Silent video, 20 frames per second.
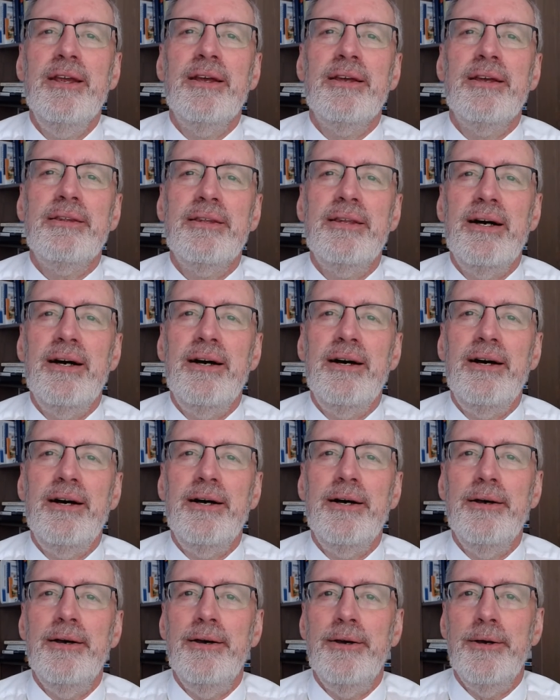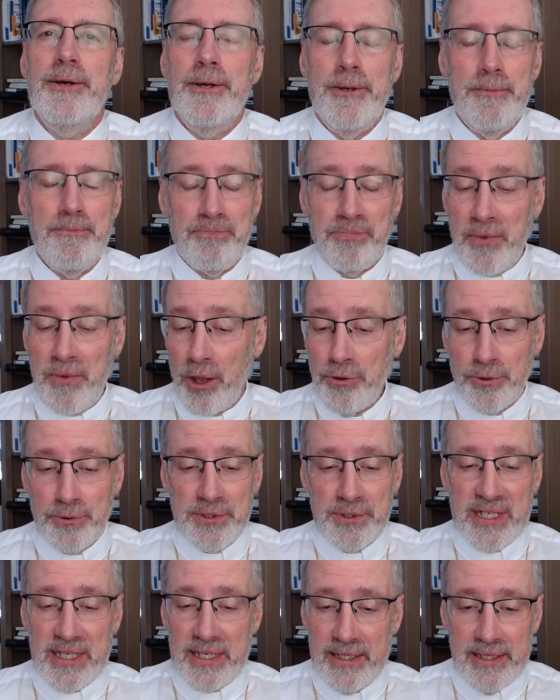dans euh, nos
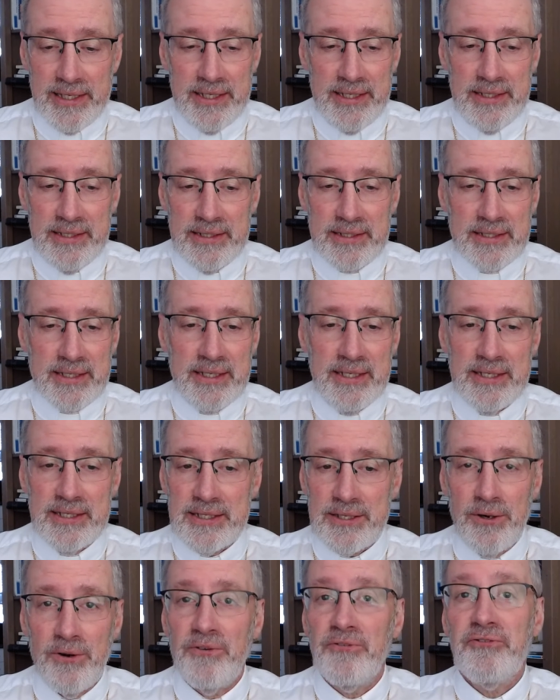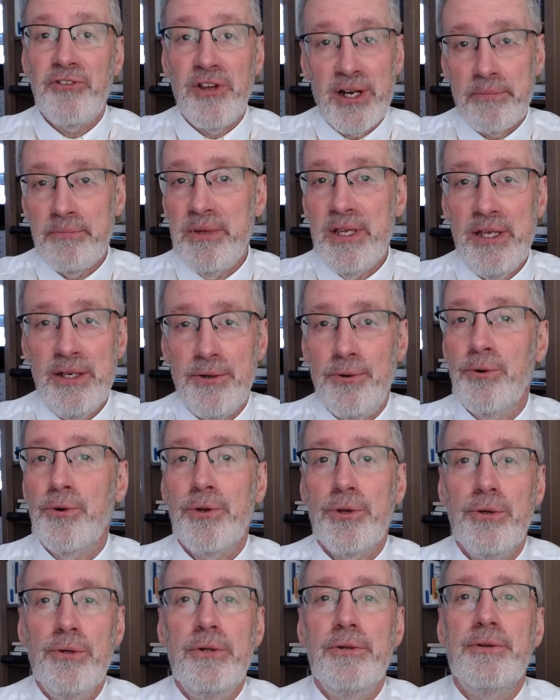églises qui sont fermées au
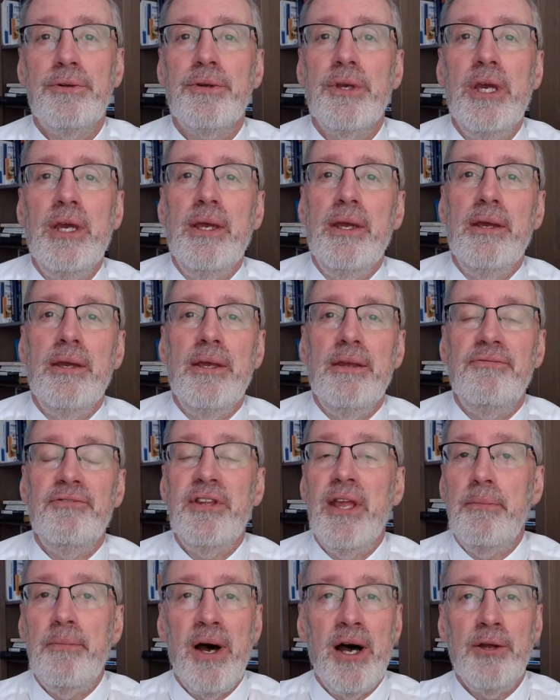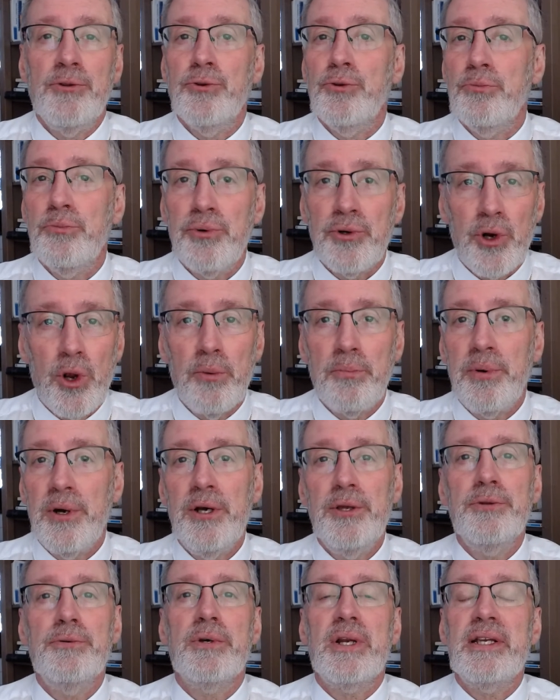culte. Évidemment, nous ne pourrons
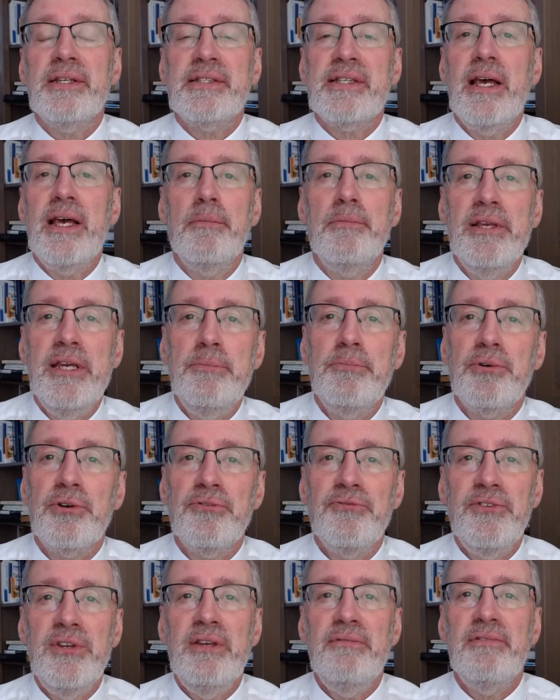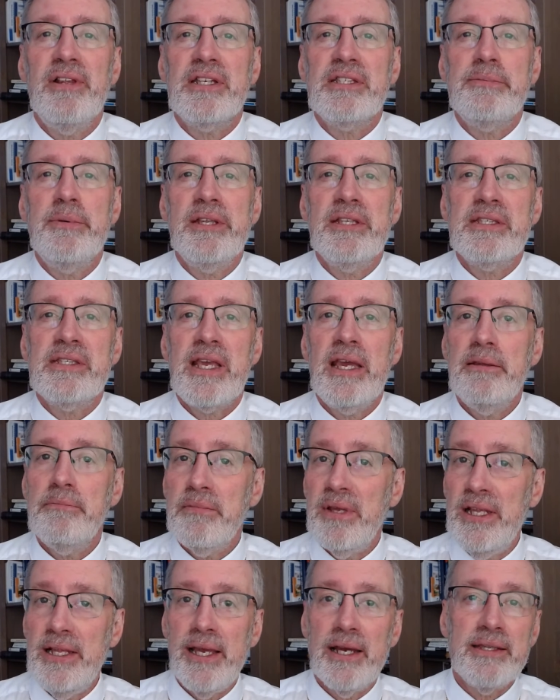pas nous rassembler pour vivre la semaine sainte,
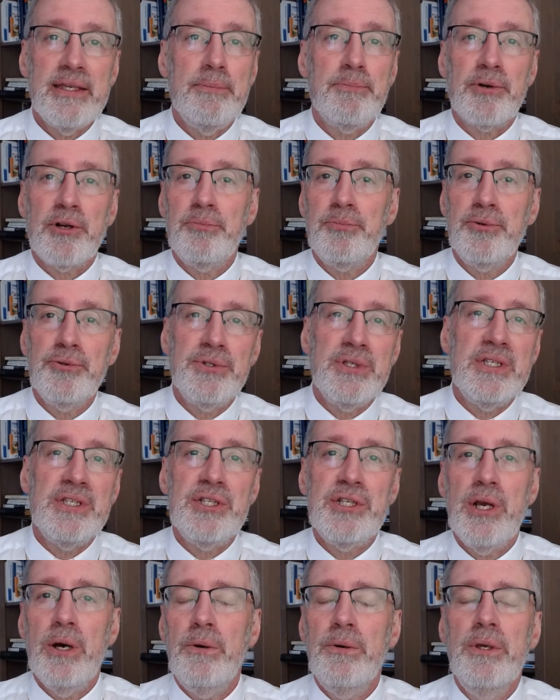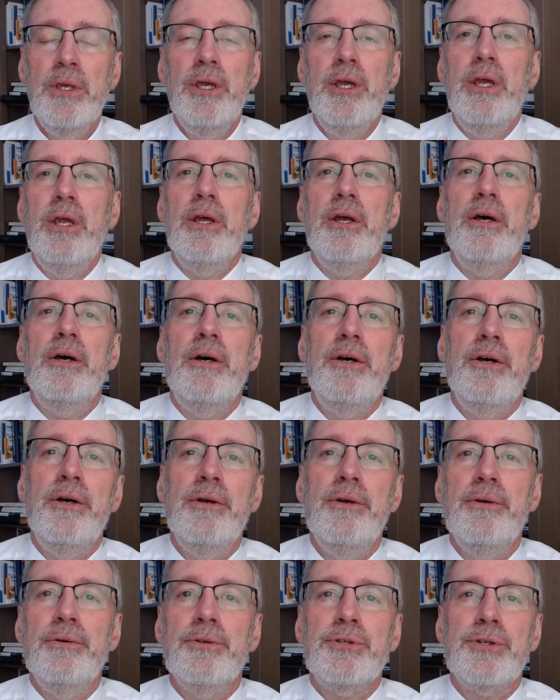mais il y a des propositions.
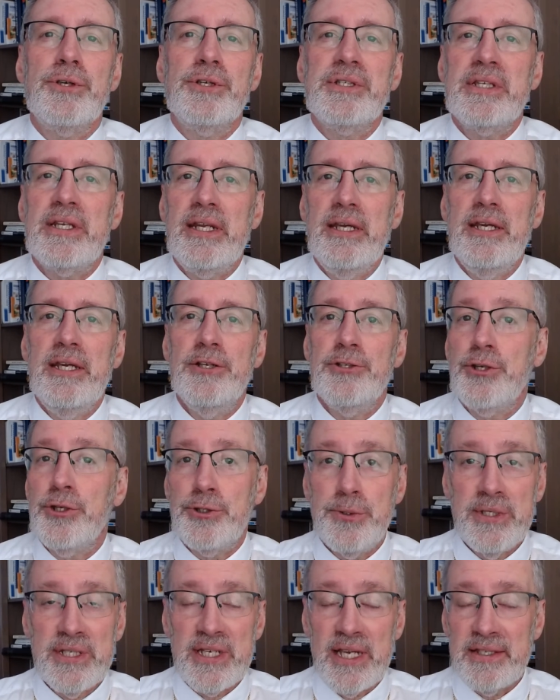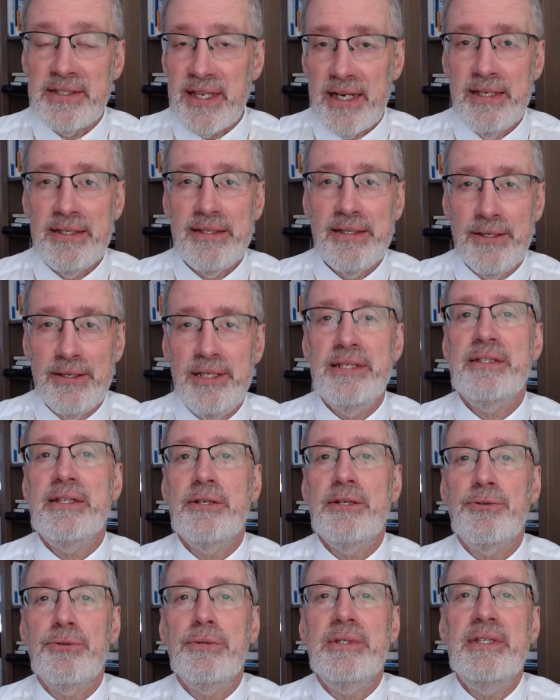Euh, je, serai, je suis en train de les
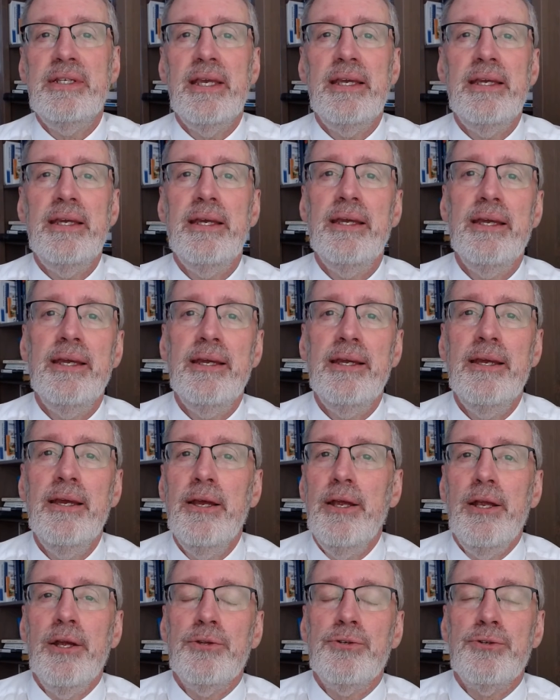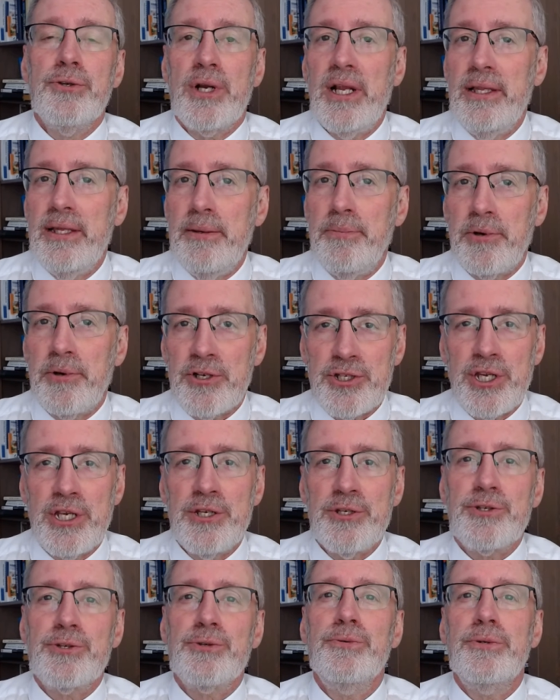étudier et durant les
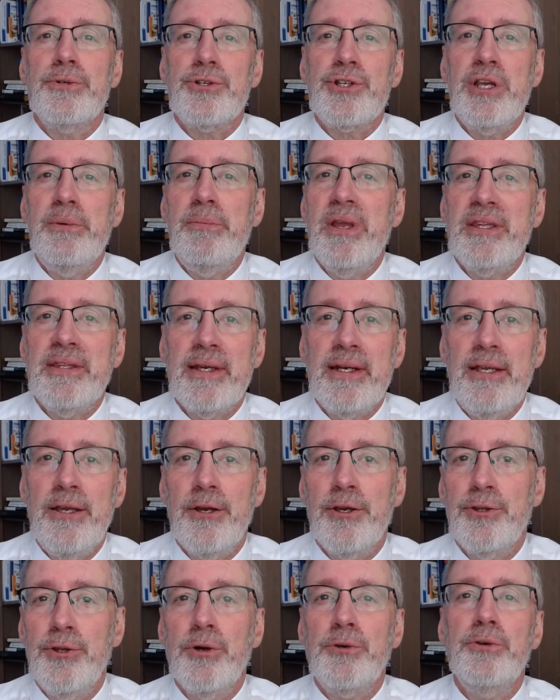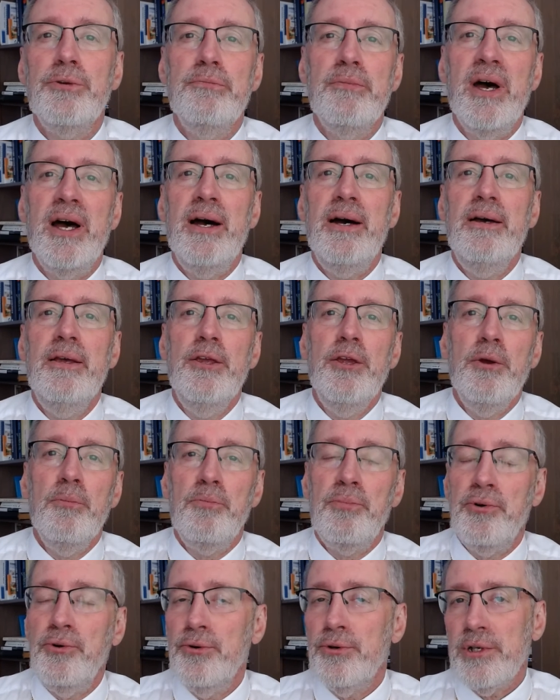prochains jours, j'émettrai un document
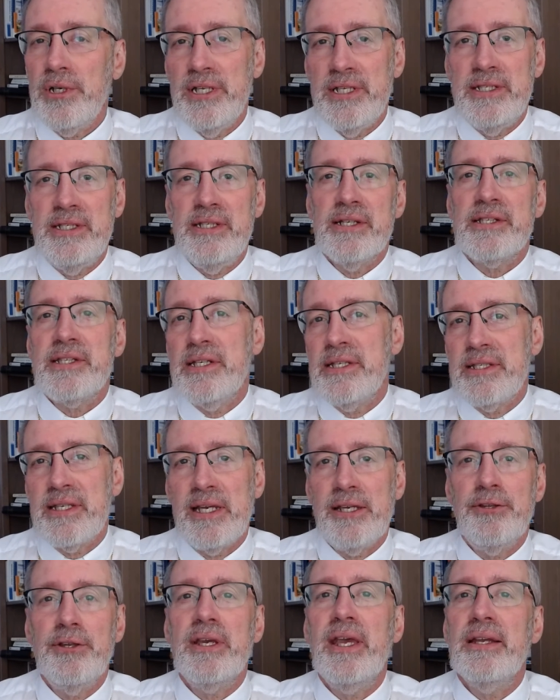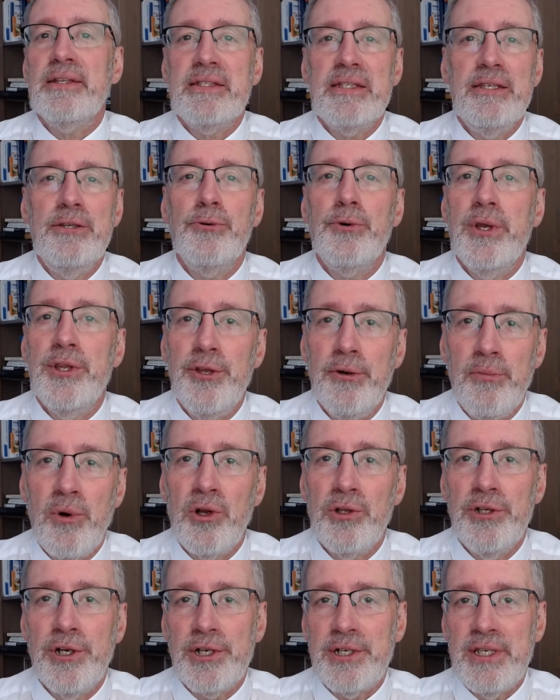pour les diocésains de Gatineau et de
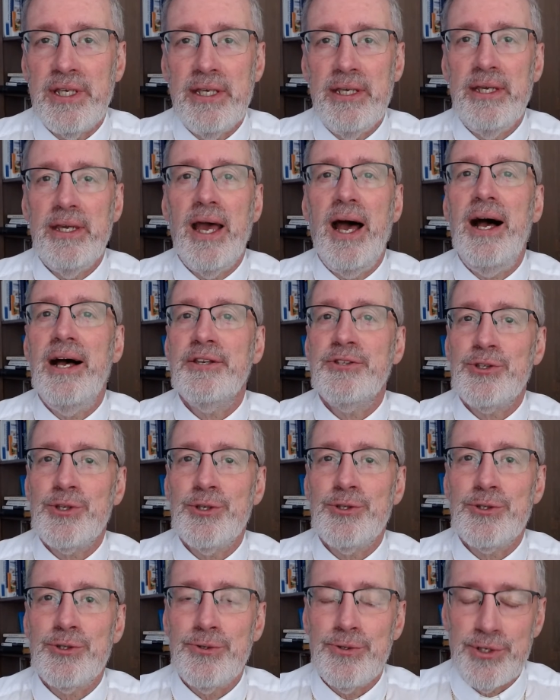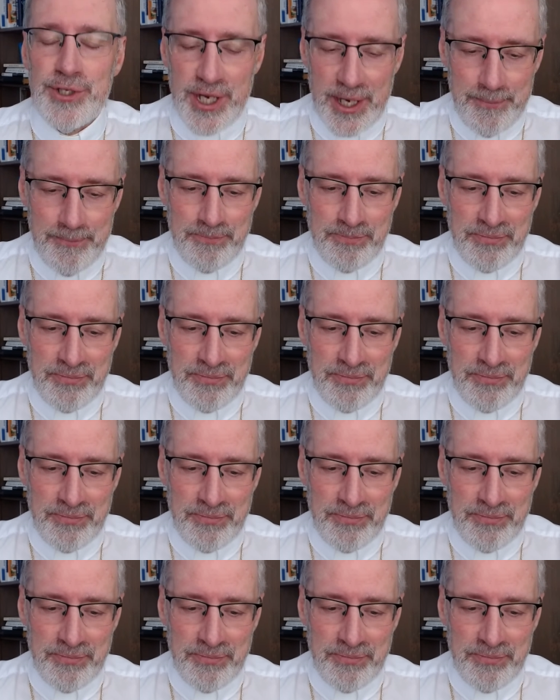Mont-Laurier à ce sujet.